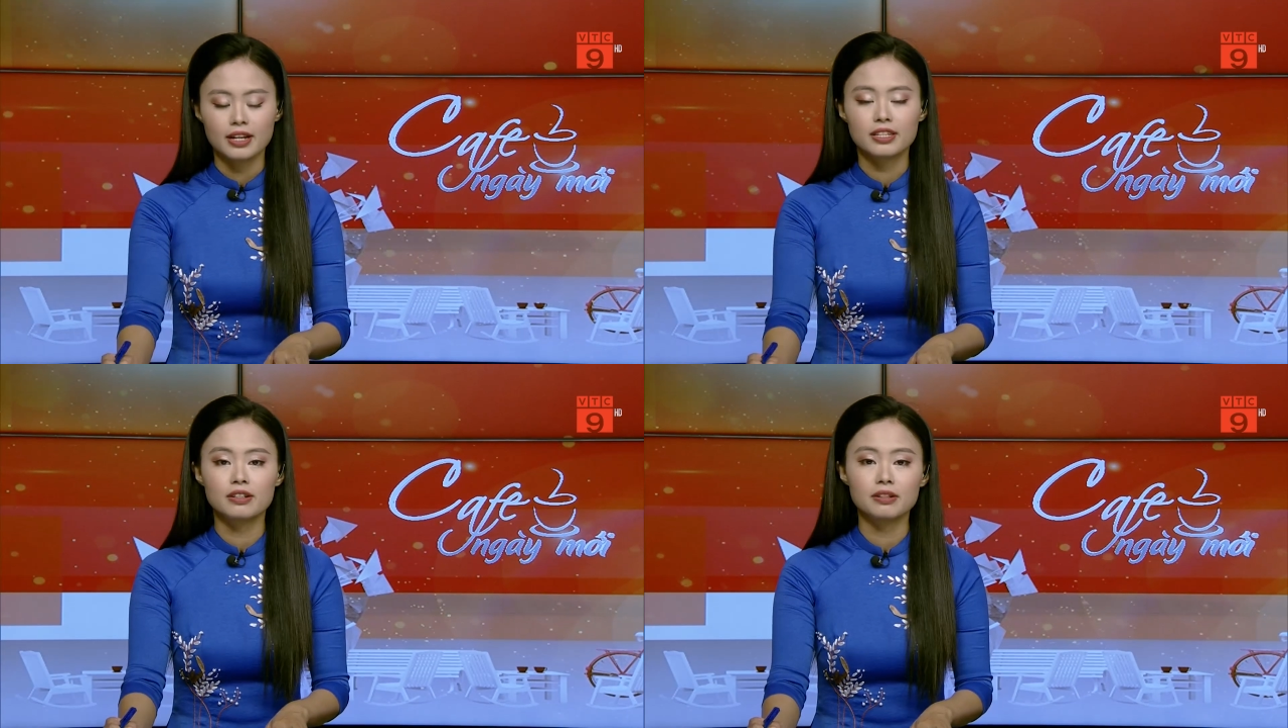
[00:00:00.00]

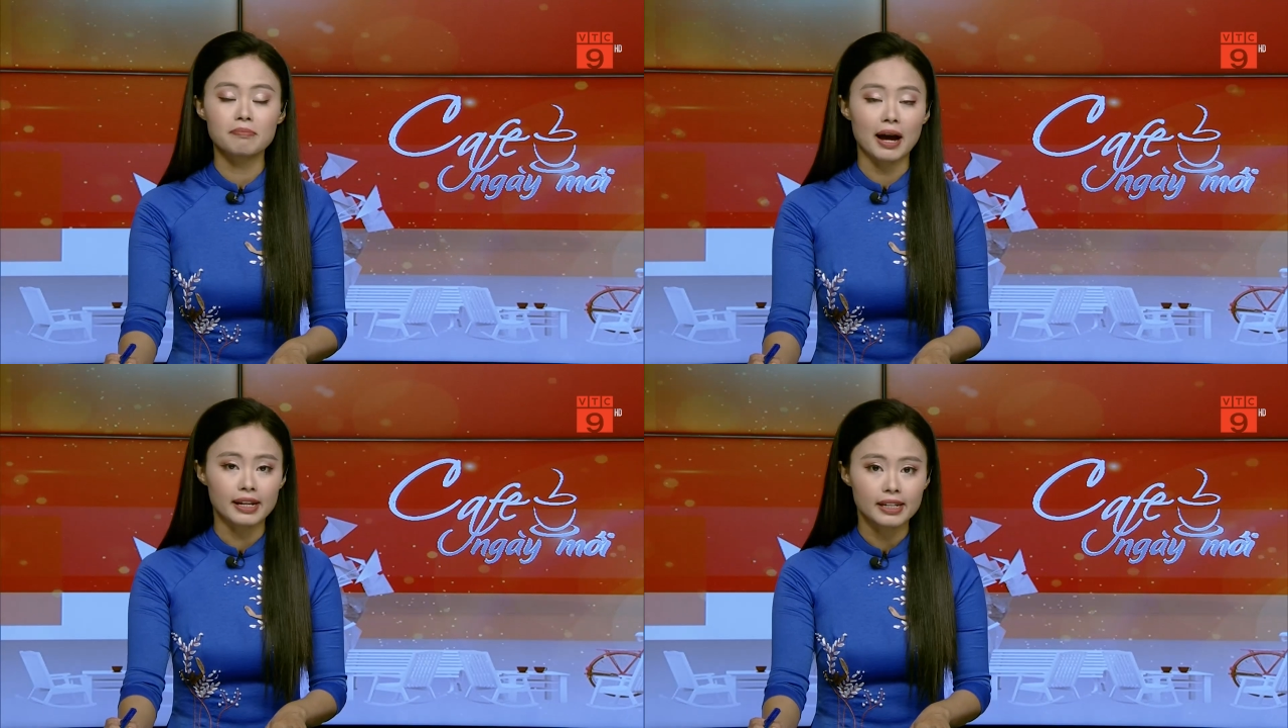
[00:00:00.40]
như
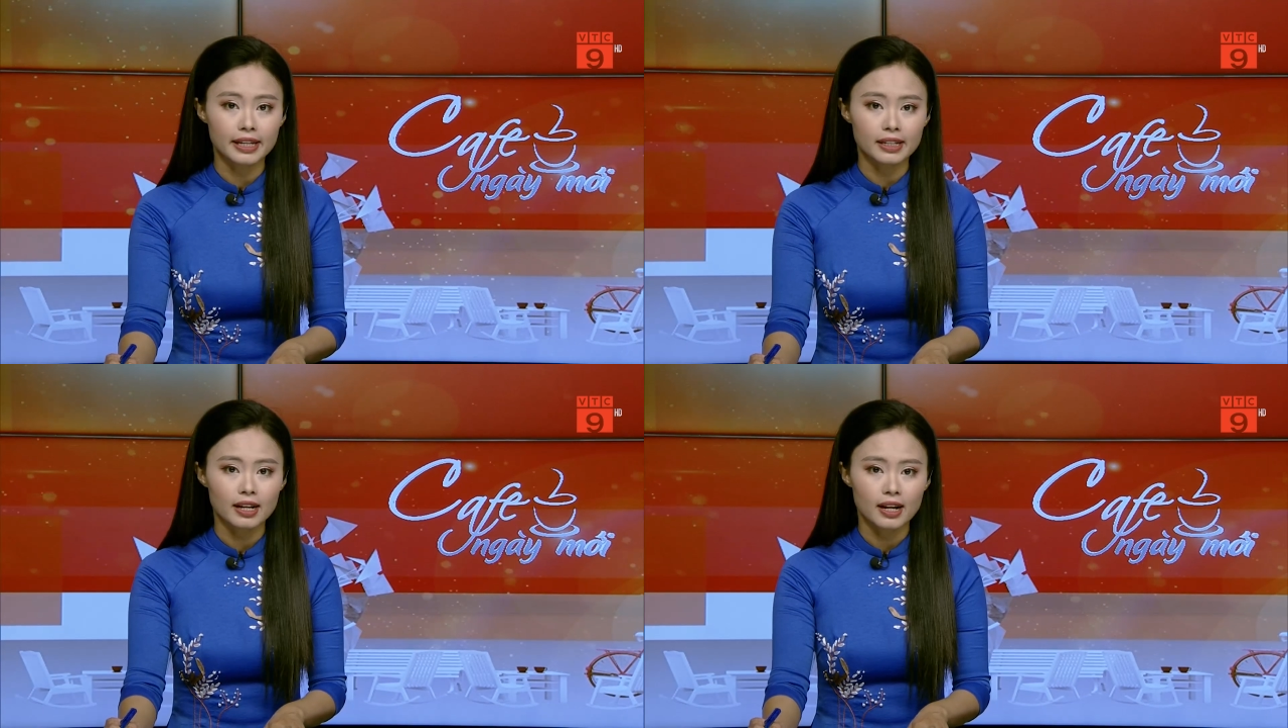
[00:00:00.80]
bại
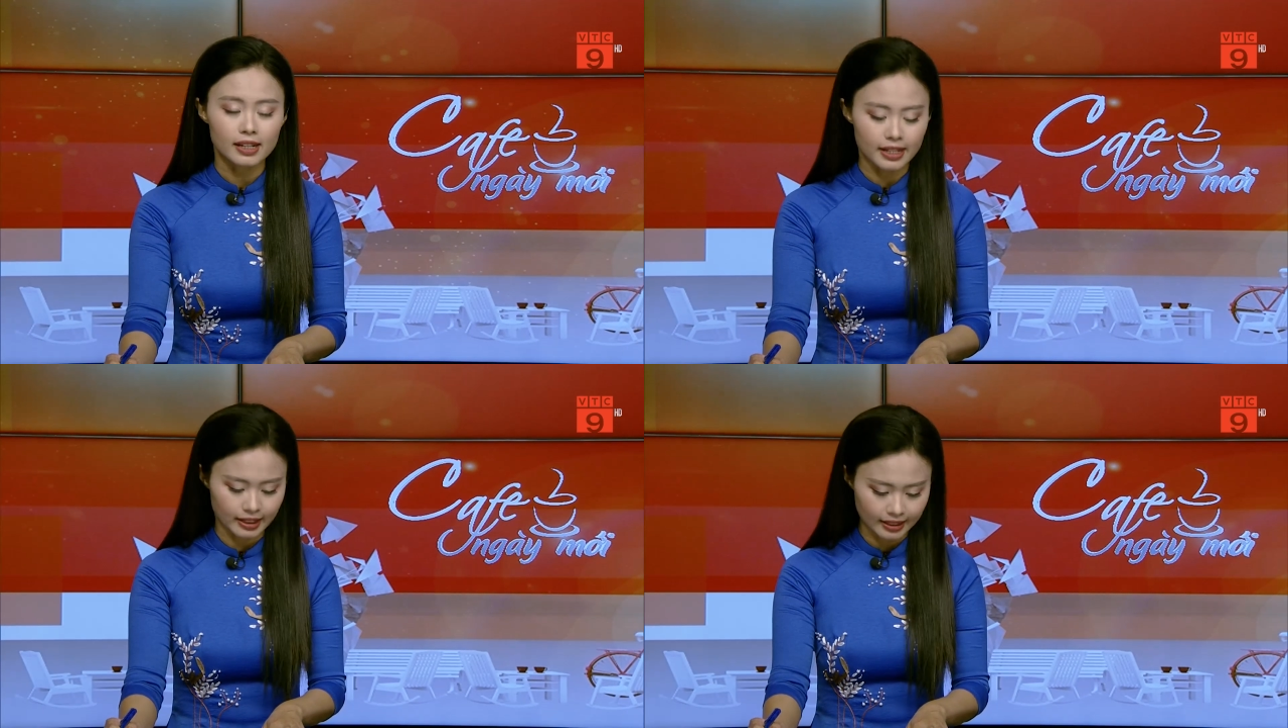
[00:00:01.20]
liệt,
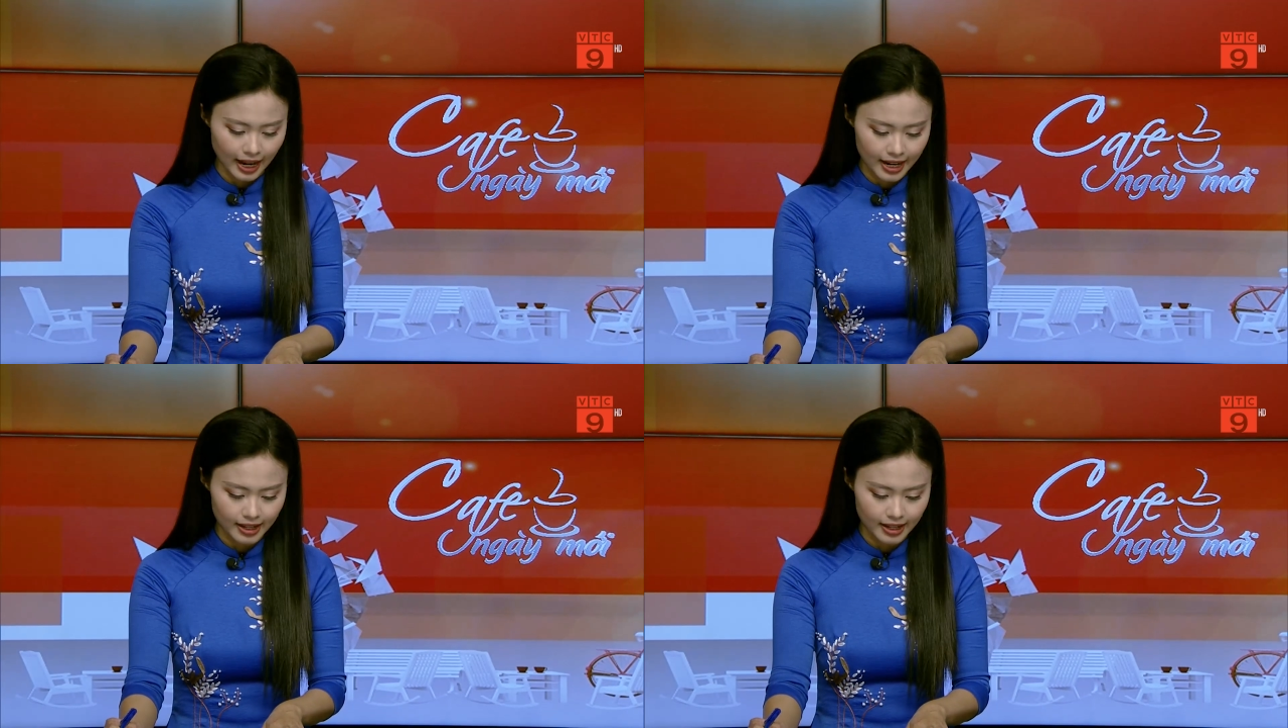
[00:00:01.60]
liệt tay,